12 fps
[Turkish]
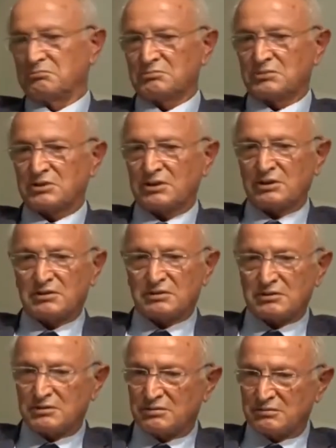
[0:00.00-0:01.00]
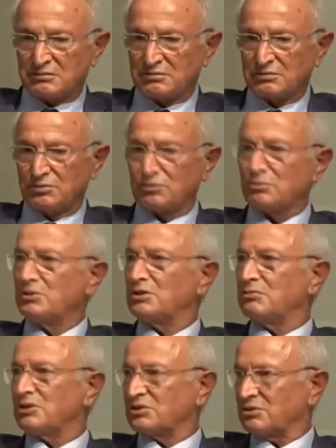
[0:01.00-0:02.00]
İşte
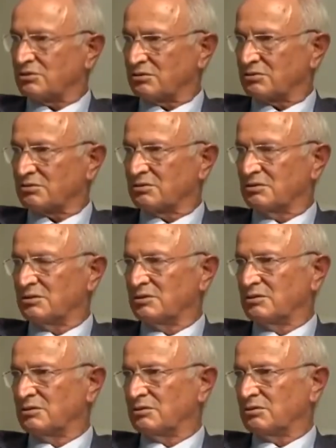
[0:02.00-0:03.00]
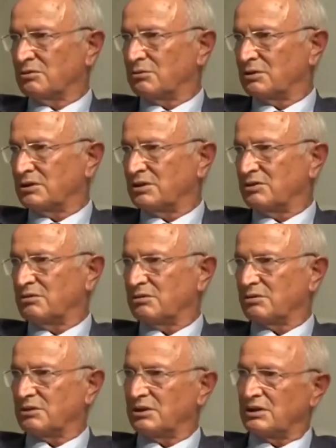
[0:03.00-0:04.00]
yürümeye başlıyor. Okula gidiyor,
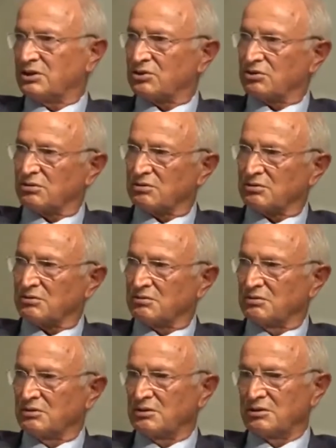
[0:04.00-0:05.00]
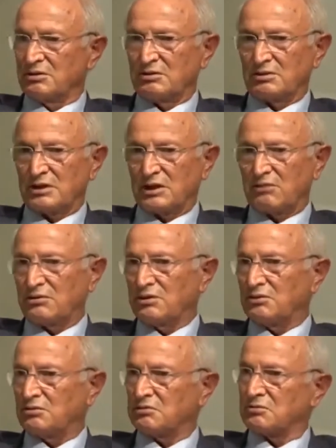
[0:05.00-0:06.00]
gelişiyor.
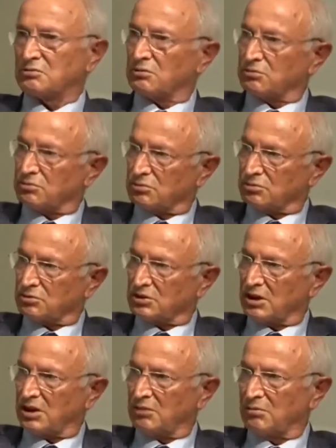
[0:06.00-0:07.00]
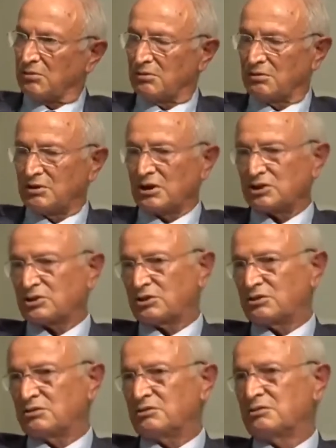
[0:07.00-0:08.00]
Evleniyor, çoluk çocuk sahibi oluyor,
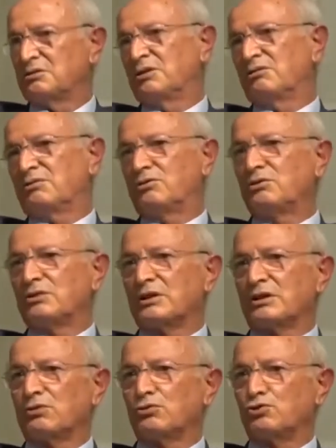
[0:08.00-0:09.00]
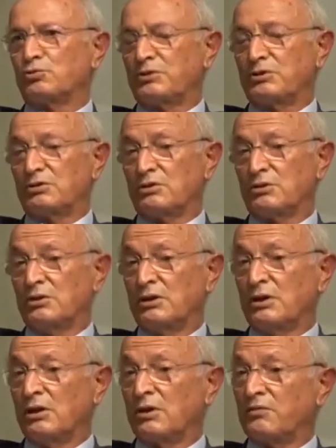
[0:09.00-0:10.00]
yaşlanıyor ve dünyadan göçüp gidiyor.
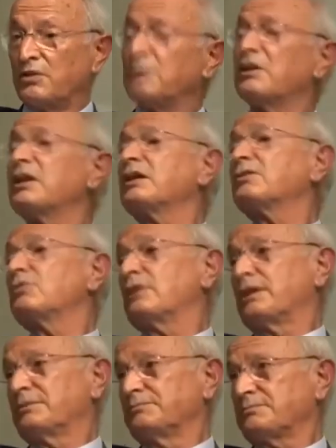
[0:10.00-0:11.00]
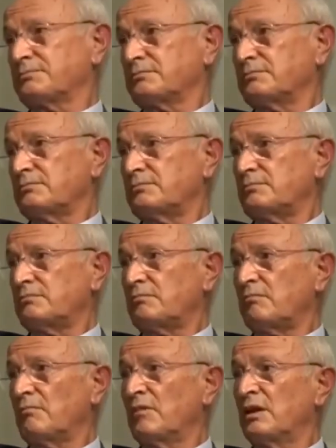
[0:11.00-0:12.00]
Firmalar da öyle. Evet.
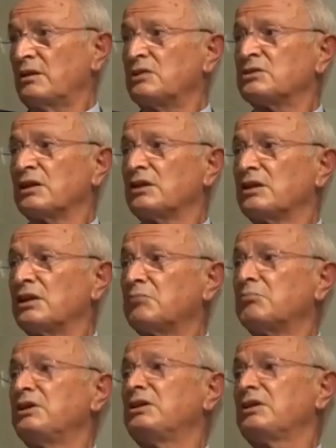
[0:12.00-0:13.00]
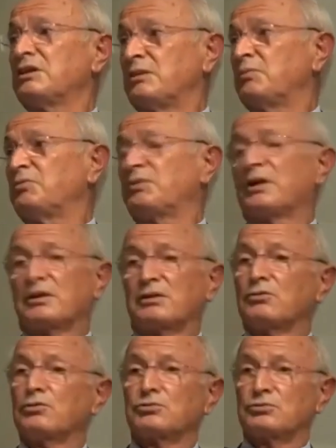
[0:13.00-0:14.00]
Hiç zannetmeyin ki bir farklı
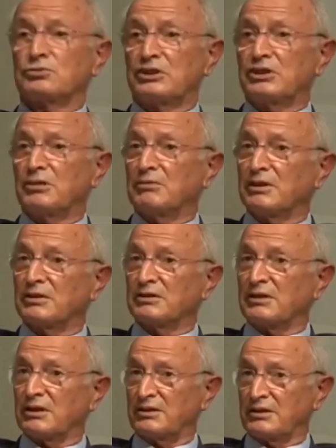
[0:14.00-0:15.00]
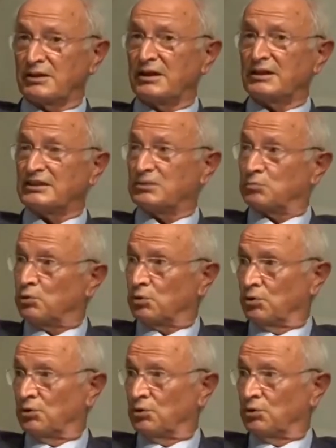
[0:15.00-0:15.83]
olsun. Cenab-ı Allah'ın takdiri ilahisi bu.